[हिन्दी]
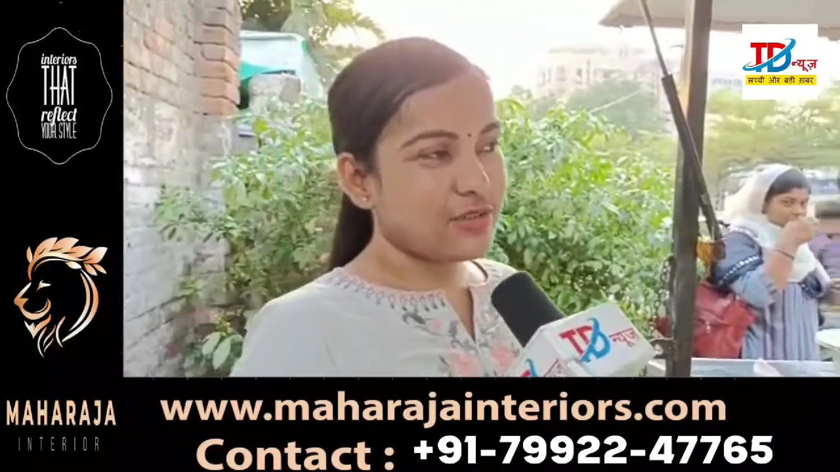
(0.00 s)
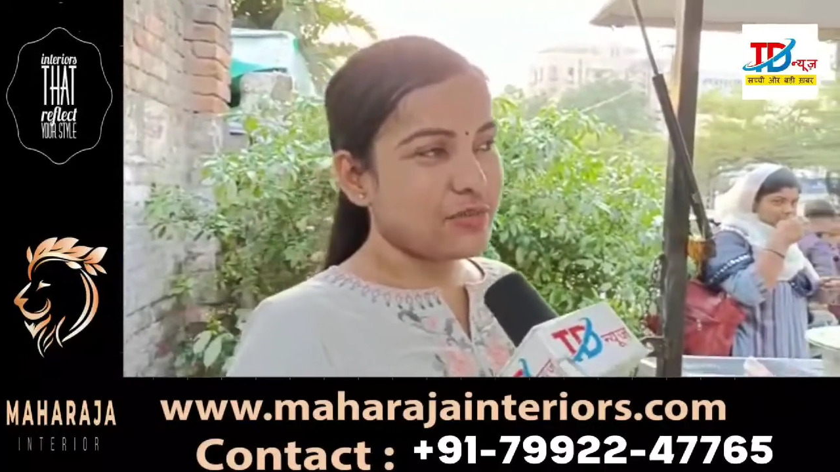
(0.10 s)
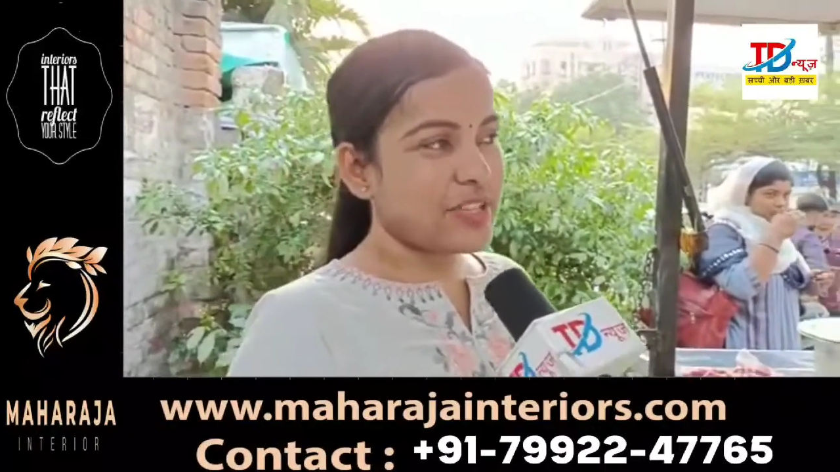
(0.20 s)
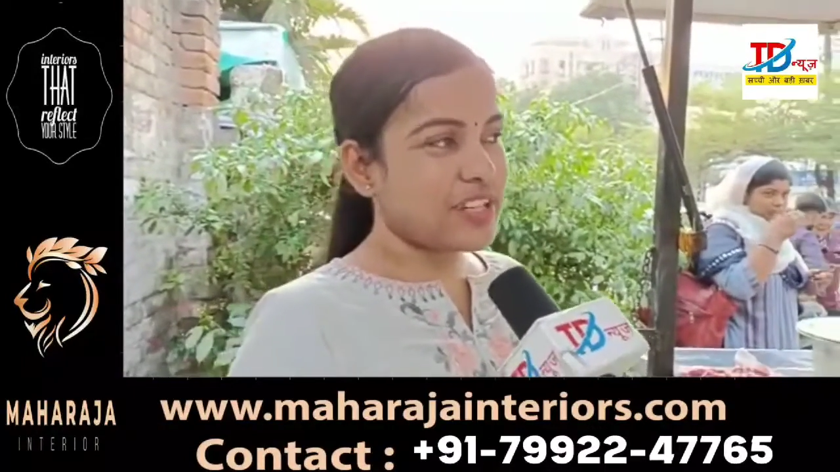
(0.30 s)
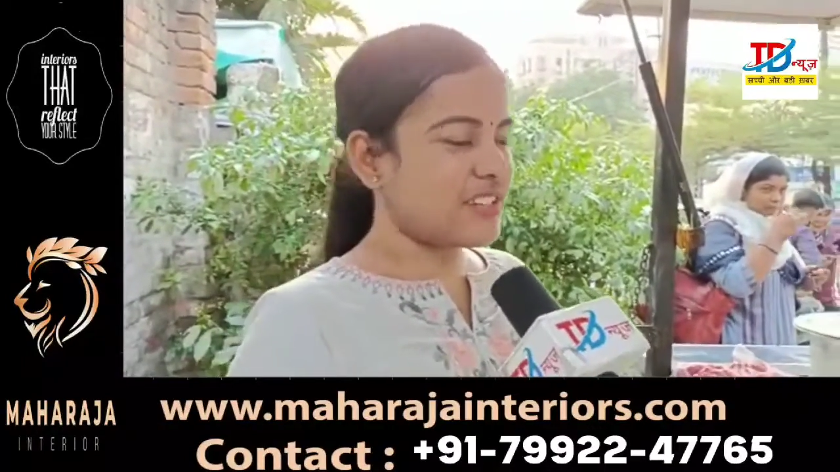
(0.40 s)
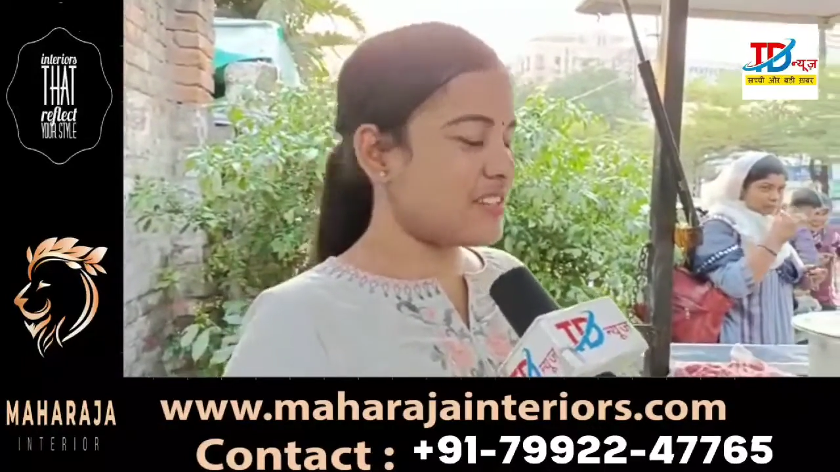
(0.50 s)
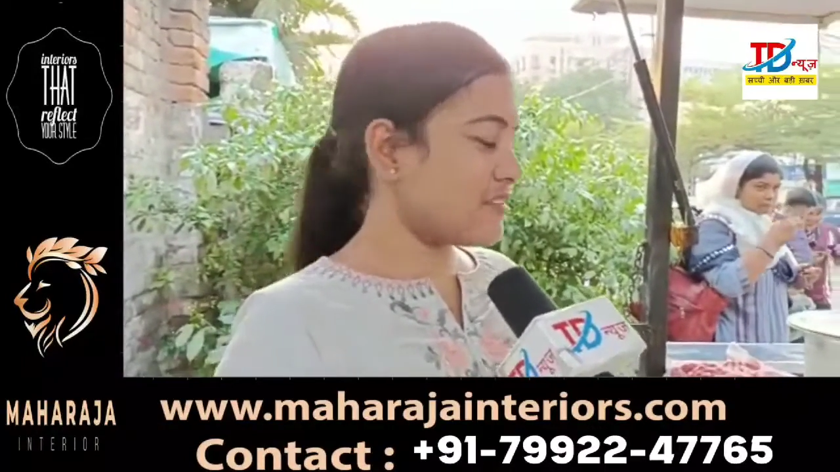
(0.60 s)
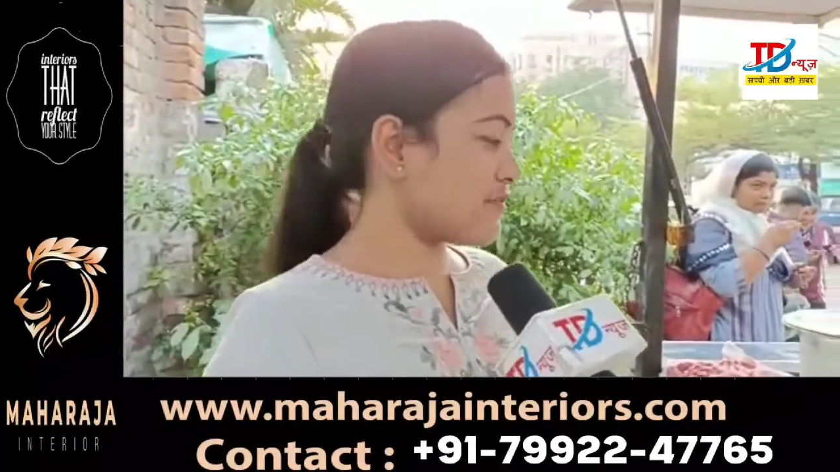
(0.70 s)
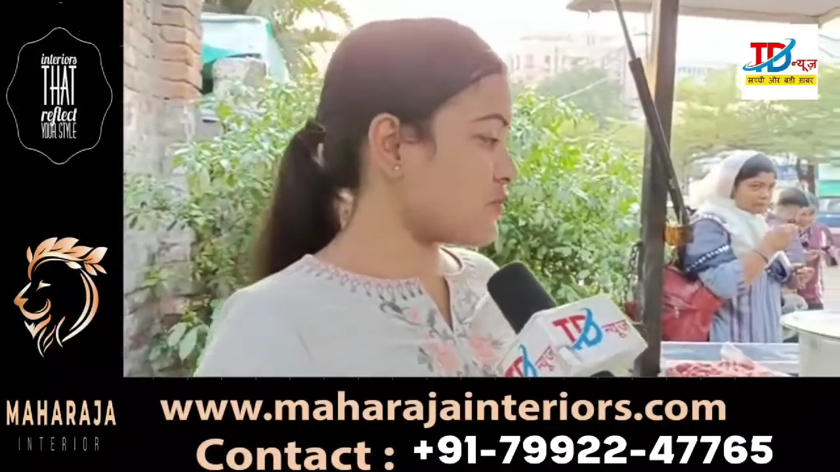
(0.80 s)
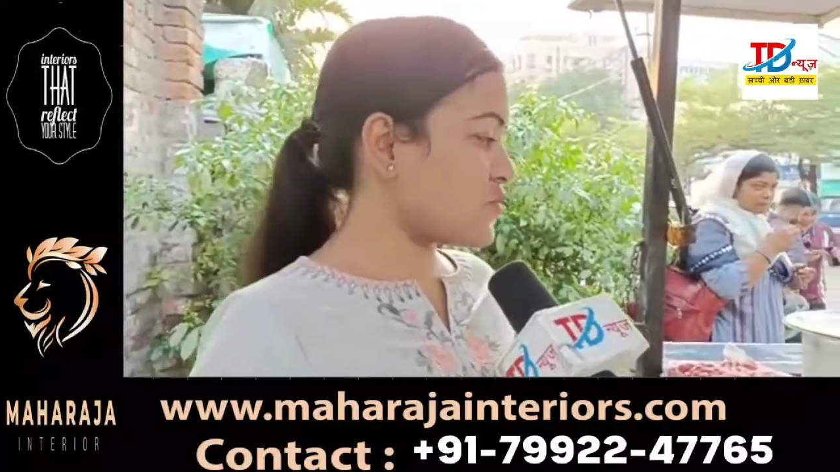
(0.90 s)
तो मैंने
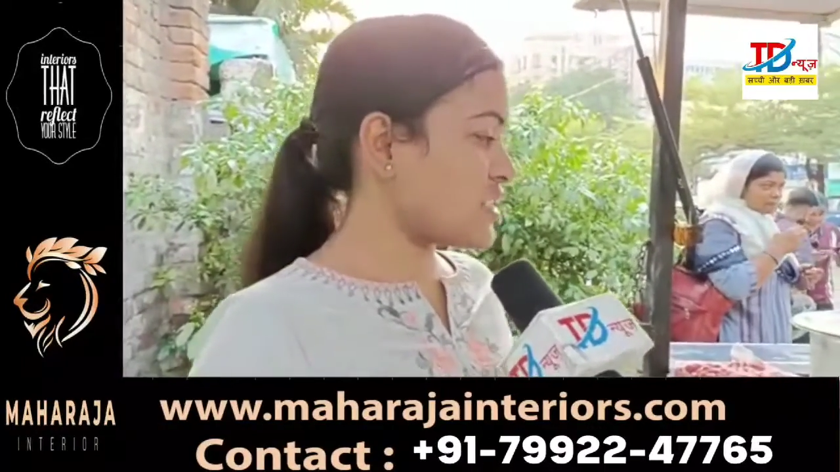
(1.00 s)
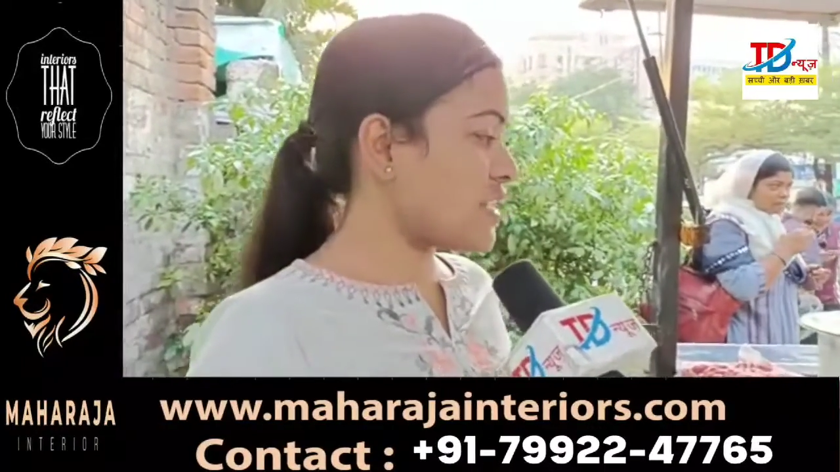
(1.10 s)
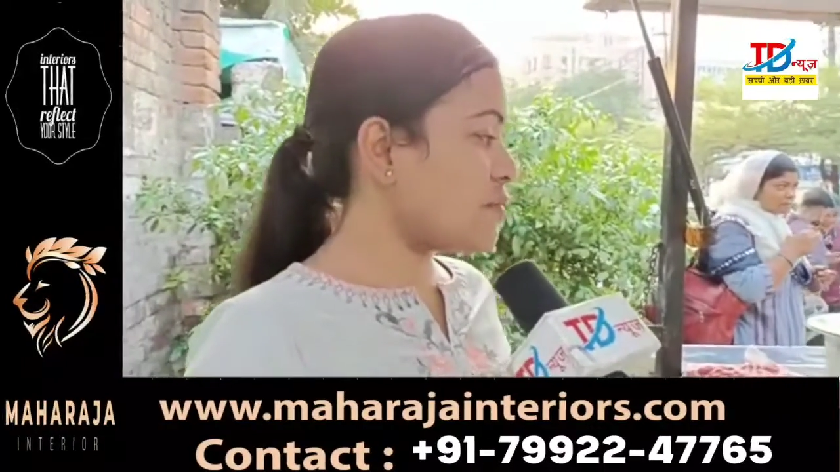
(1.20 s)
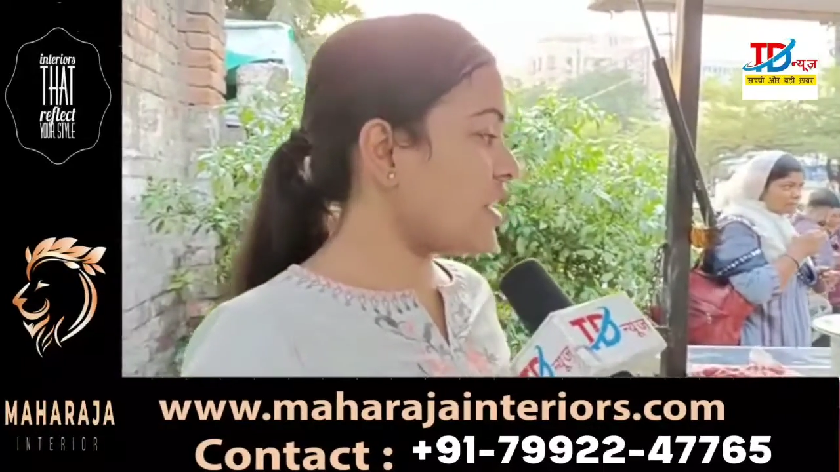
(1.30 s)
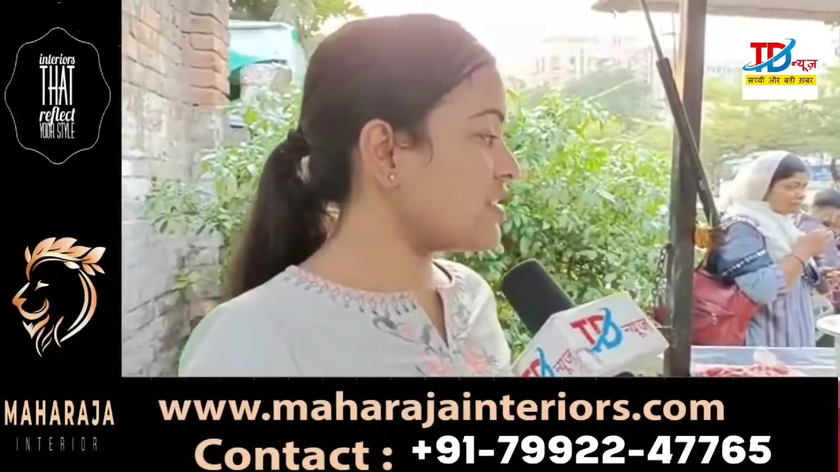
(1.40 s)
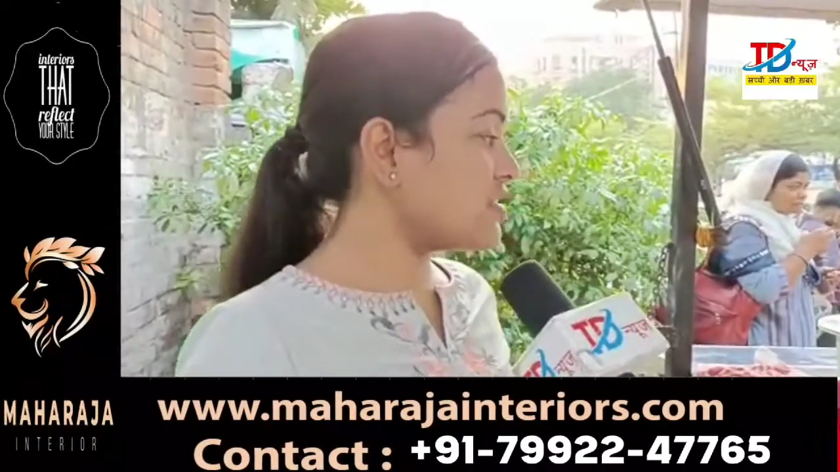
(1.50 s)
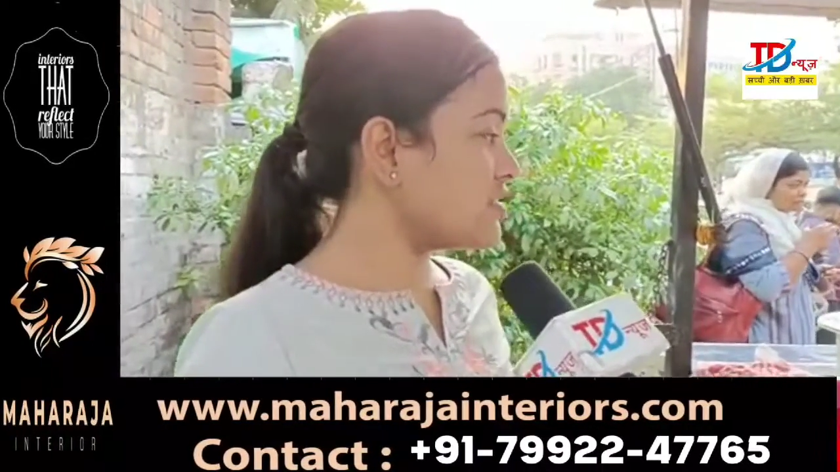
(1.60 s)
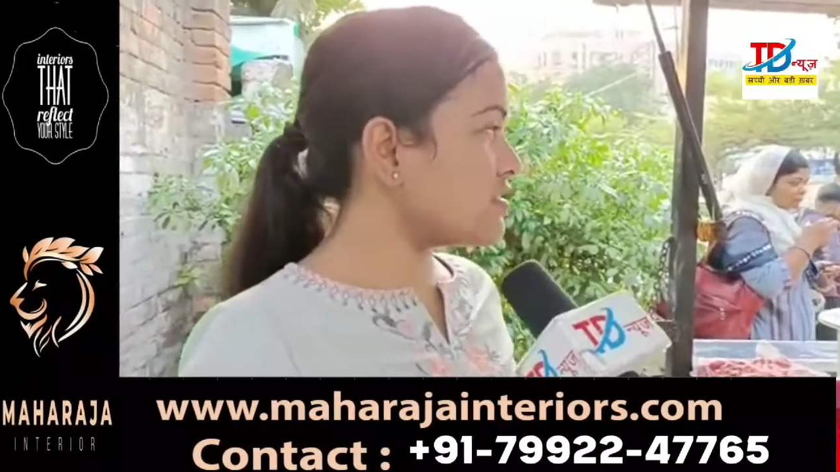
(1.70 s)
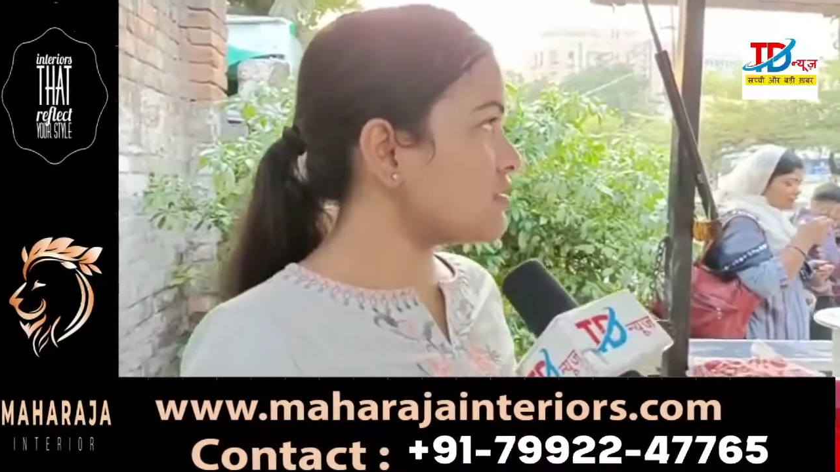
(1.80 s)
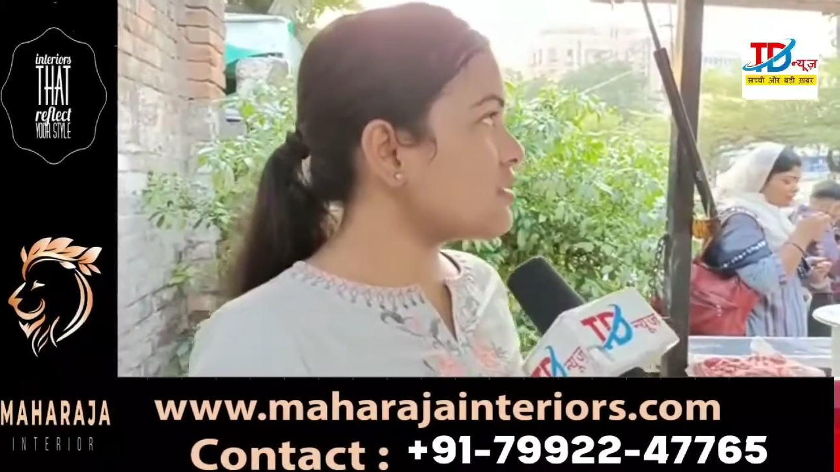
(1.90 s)
उसके बाद